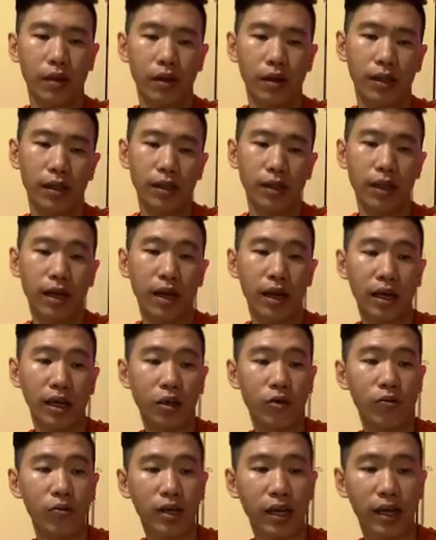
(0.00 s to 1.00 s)
kita
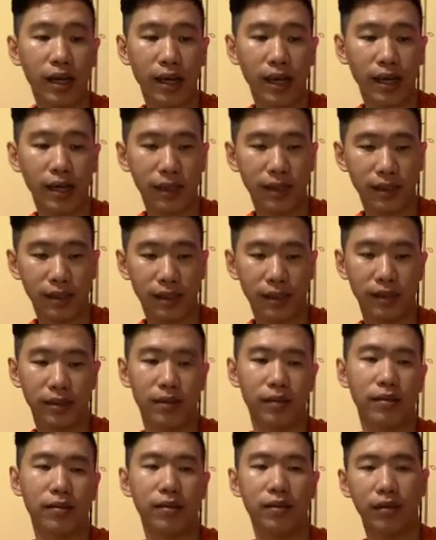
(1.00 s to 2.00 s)
lengkungin ya
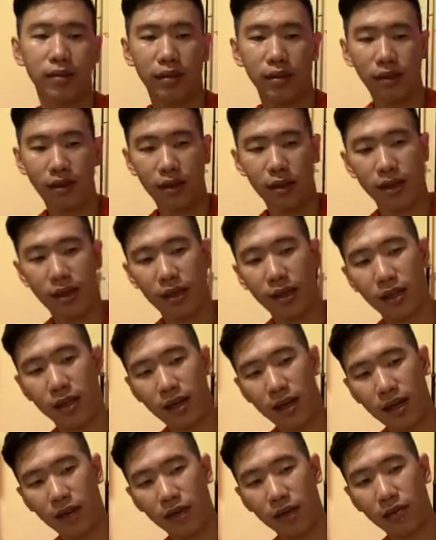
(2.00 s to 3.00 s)

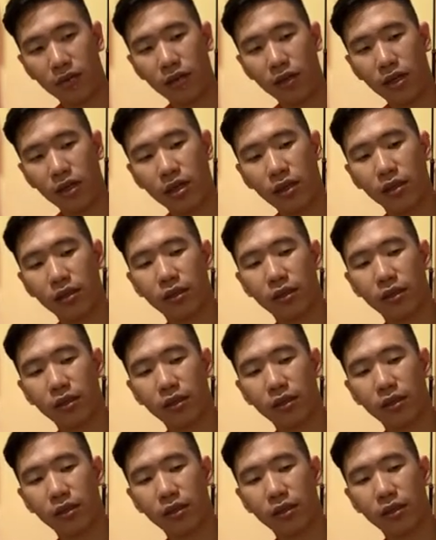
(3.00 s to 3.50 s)
kita lengkungin